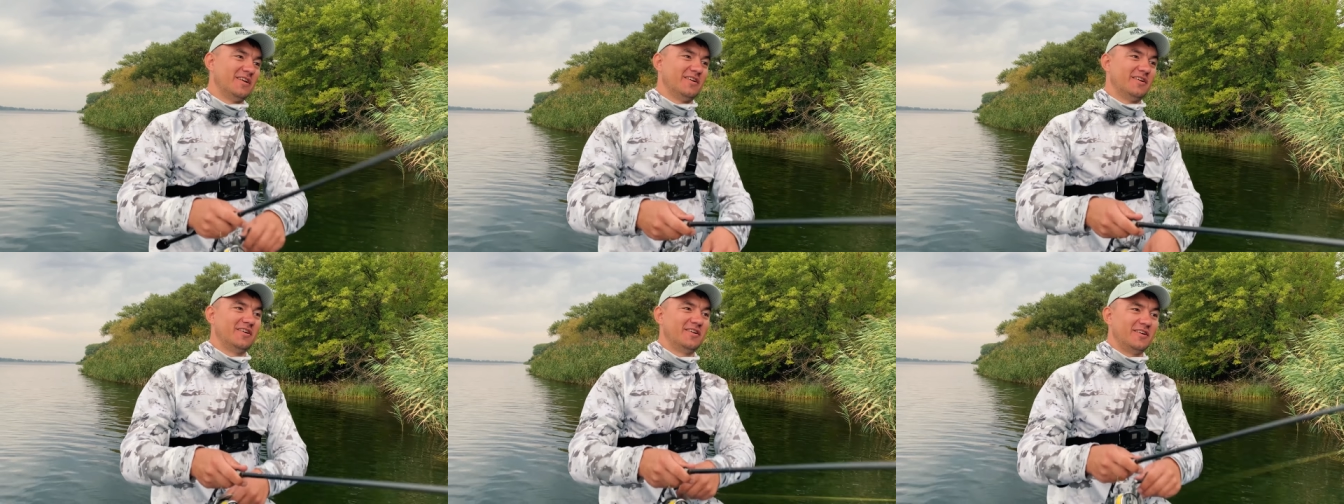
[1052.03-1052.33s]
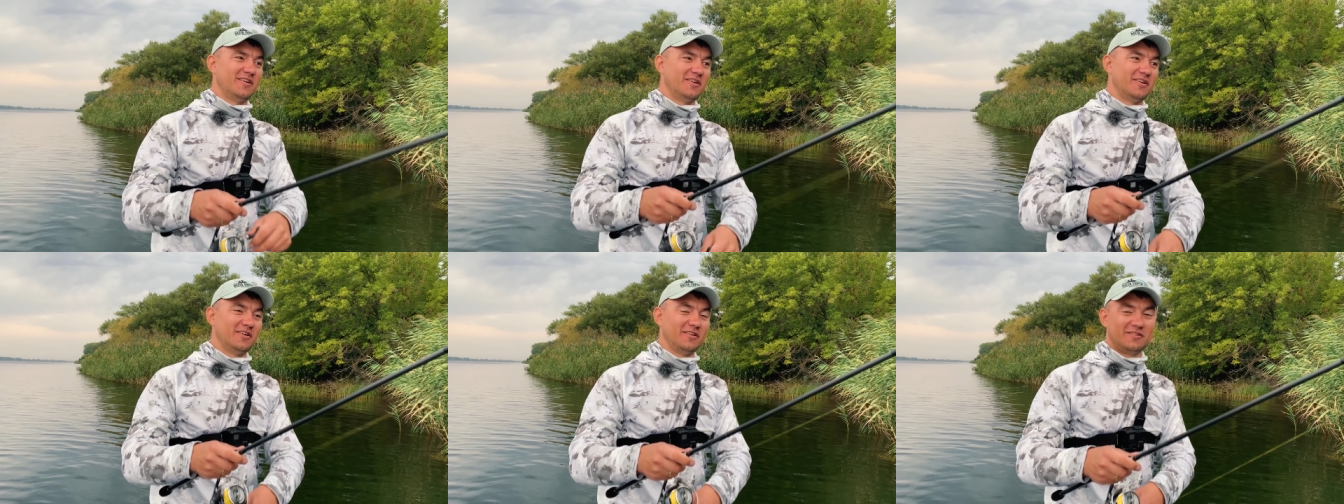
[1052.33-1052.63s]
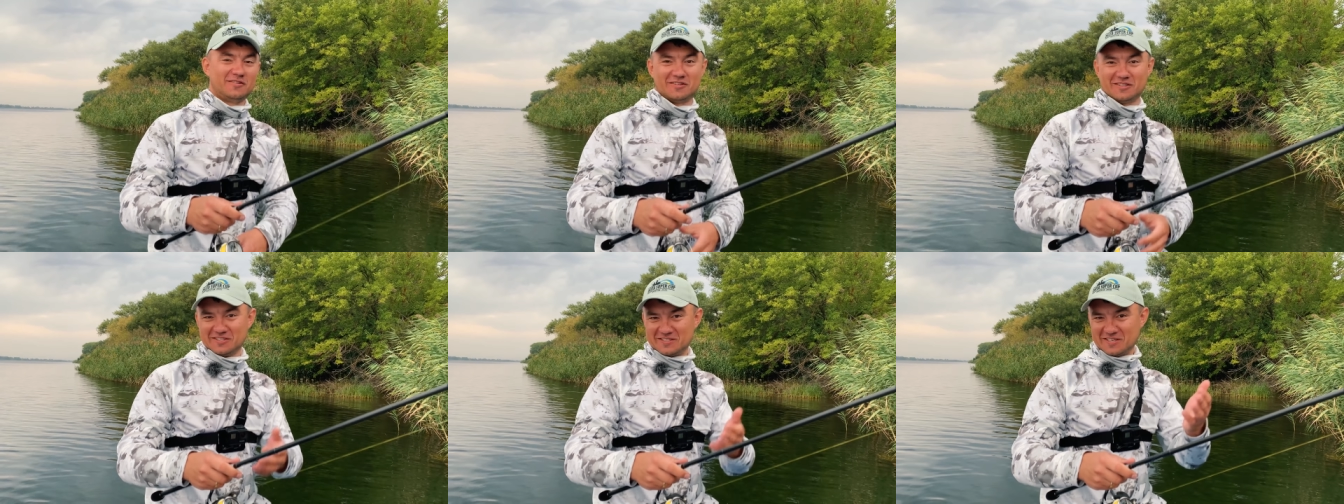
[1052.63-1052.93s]

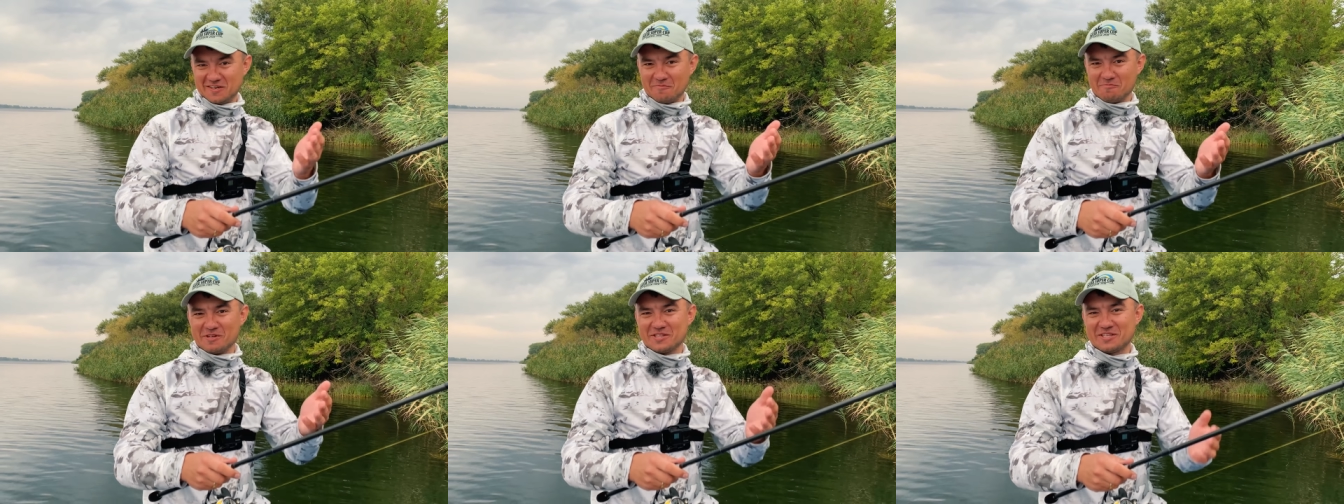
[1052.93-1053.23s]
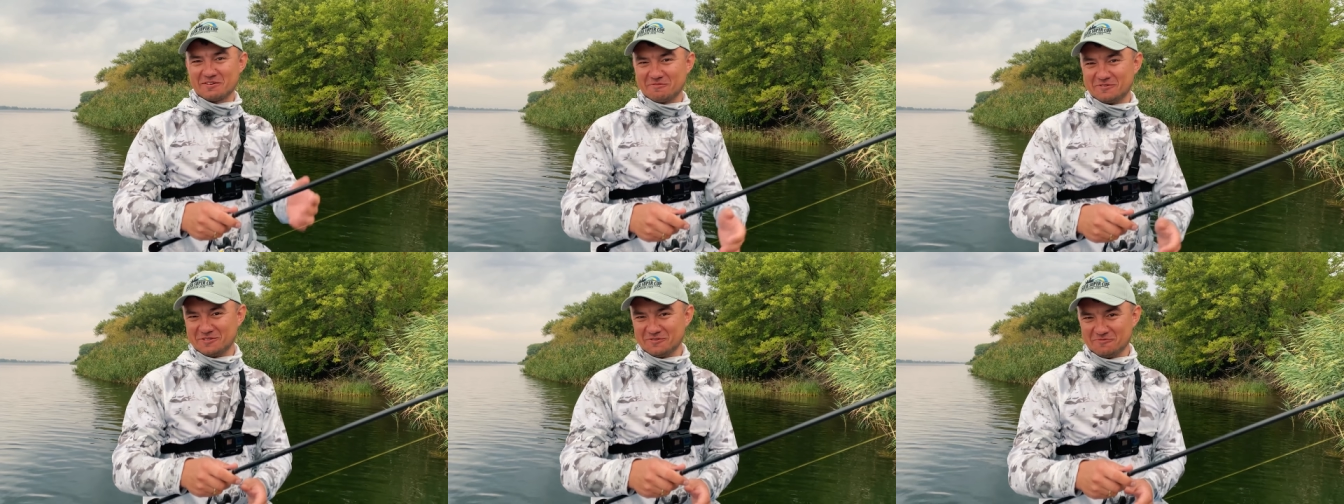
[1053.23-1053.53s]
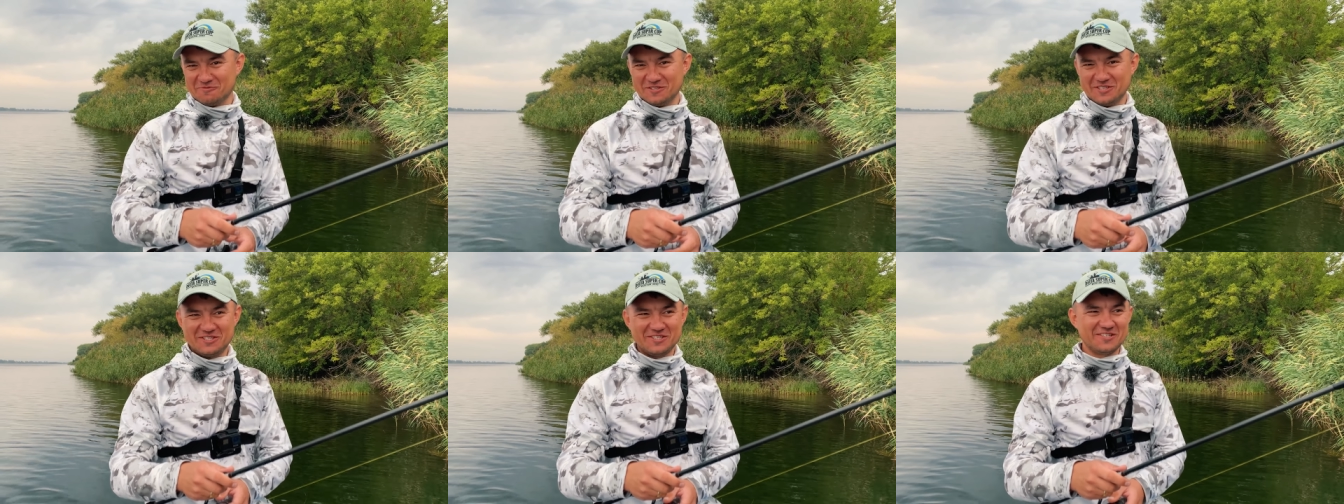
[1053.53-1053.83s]
Э, ты сам это все
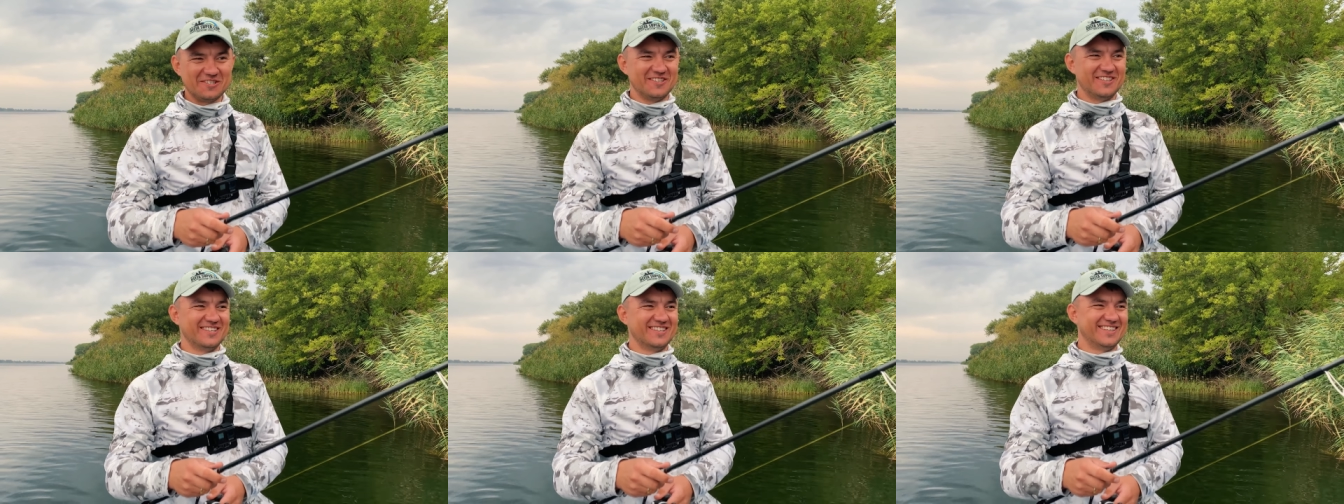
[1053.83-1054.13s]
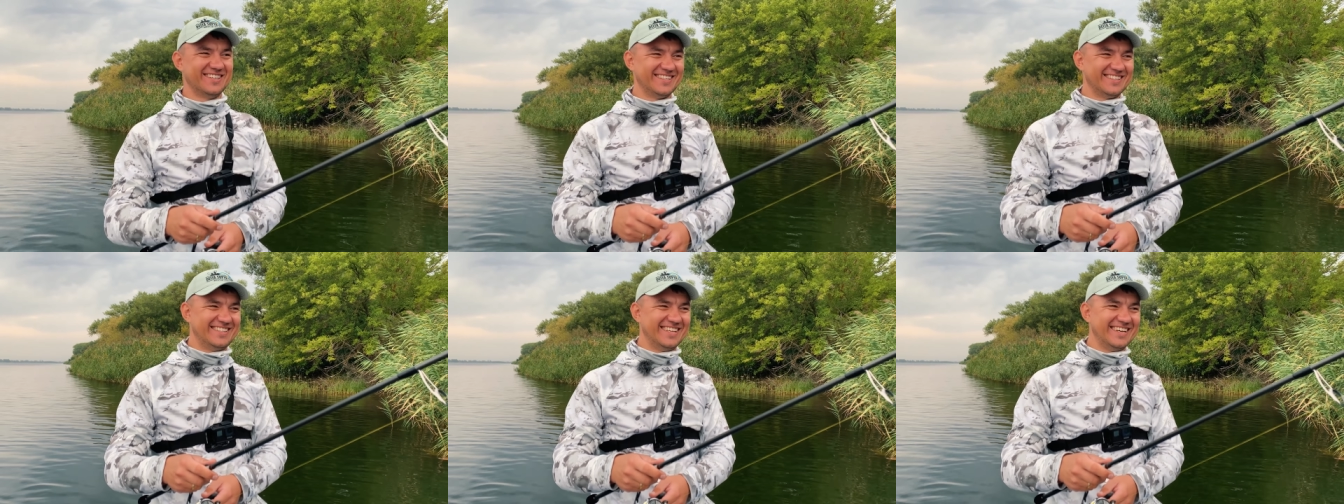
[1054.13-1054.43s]
видел, ну